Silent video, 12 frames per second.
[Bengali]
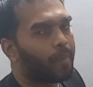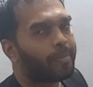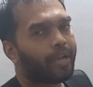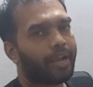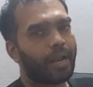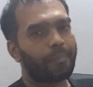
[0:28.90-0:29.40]

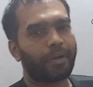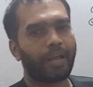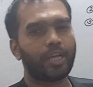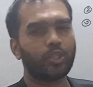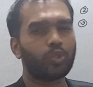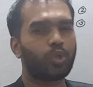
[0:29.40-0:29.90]
আমি এখানে
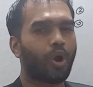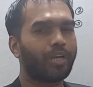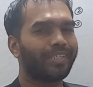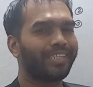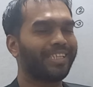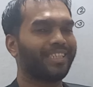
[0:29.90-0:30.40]
আপনাকে কিছু
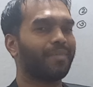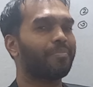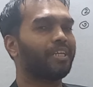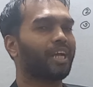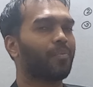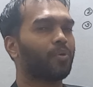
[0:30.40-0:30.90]
শর্ট সিস্টেম
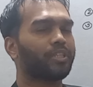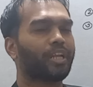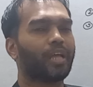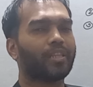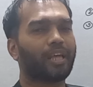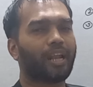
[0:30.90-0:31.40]
শেখাবো
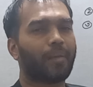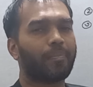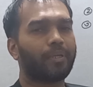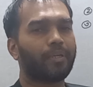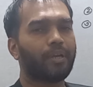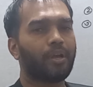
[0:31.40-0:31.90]
যেটা দ্বারা
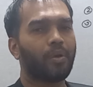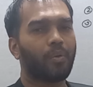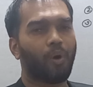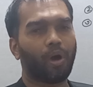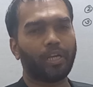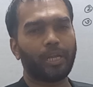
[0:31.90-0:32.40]
আপনি
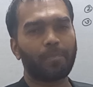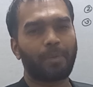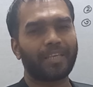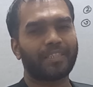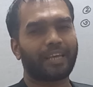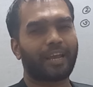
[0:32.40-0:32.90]
অনলি
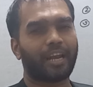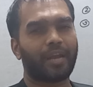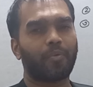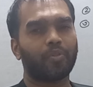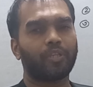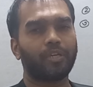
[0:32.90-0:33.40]
পাঁচ
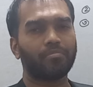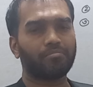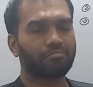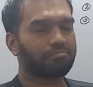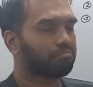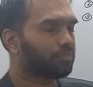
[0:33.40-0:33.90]
সেকেন্ডের মধ্যে
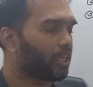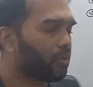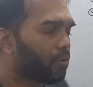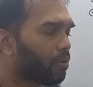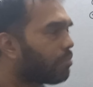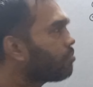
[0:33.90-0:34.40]
যে
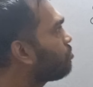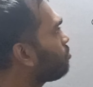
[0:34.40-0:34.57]
কোনো